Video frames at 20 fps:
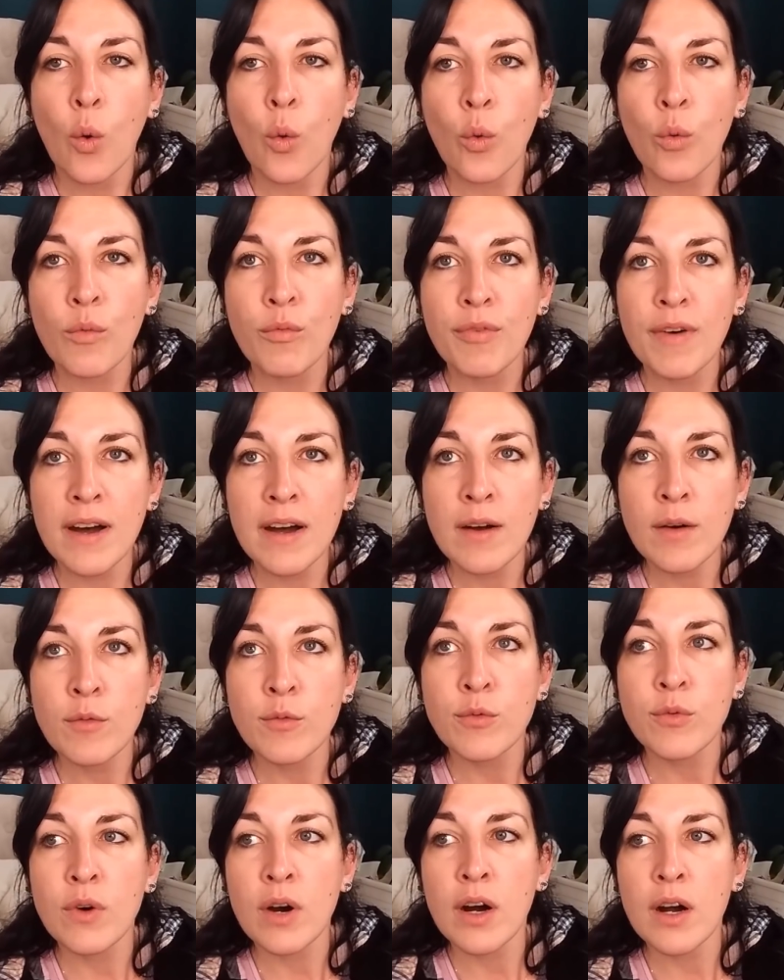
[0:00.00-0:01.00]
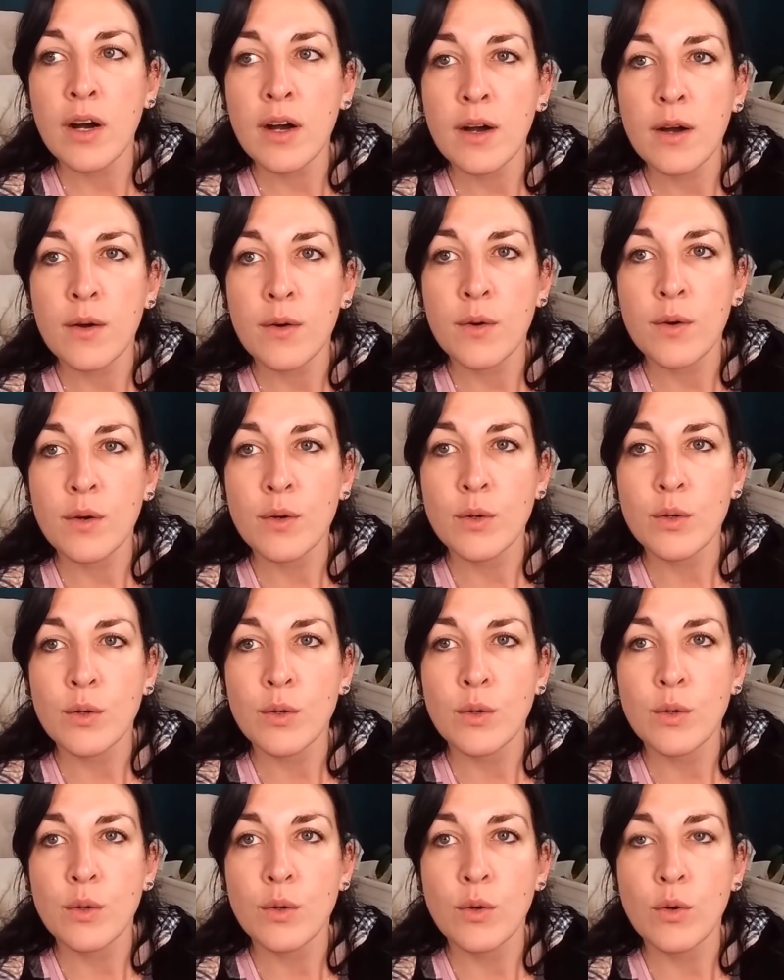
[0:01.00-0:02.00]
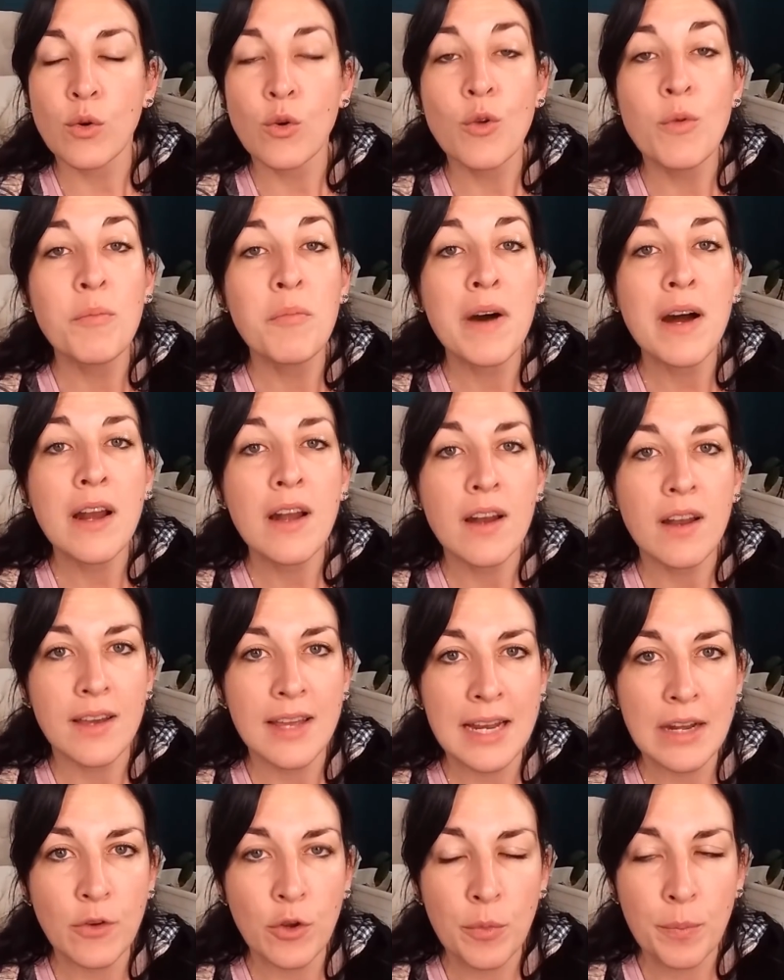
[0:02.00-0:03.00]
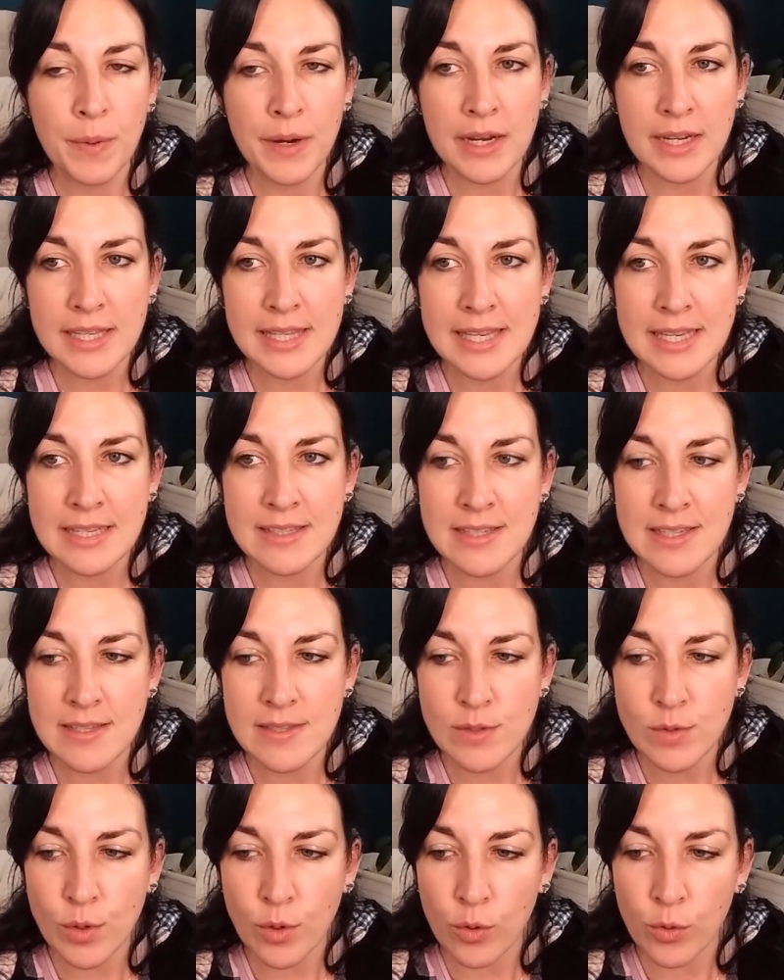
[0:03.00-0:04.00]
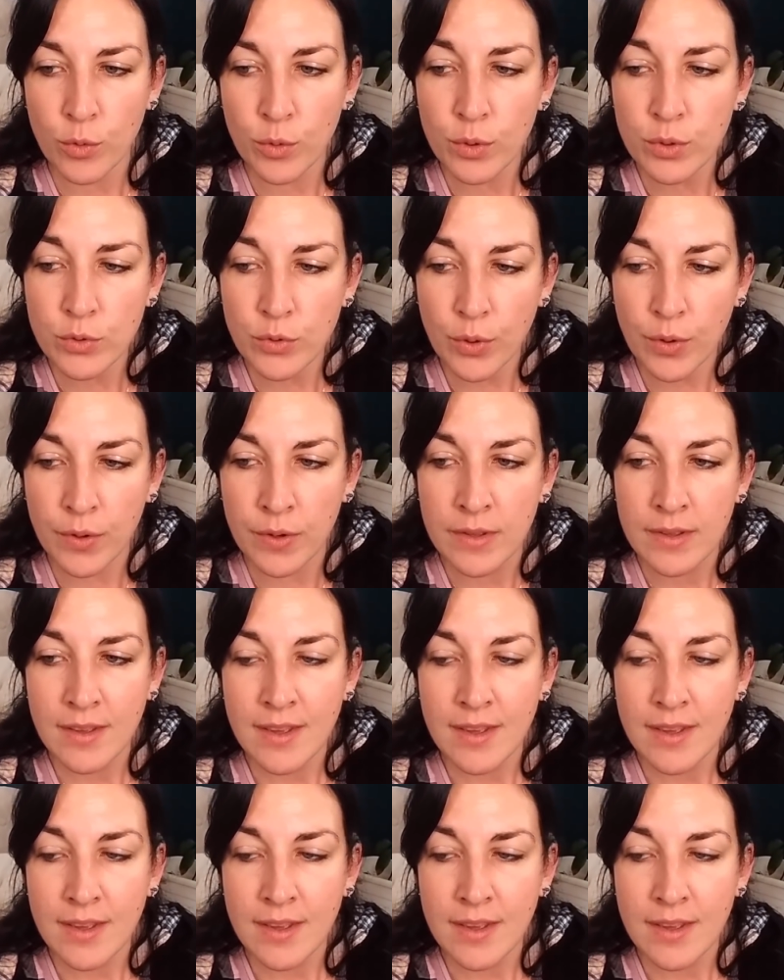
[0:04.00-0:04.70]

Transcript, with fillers: On va voir euh, le mal quelque part qui existe en l'autre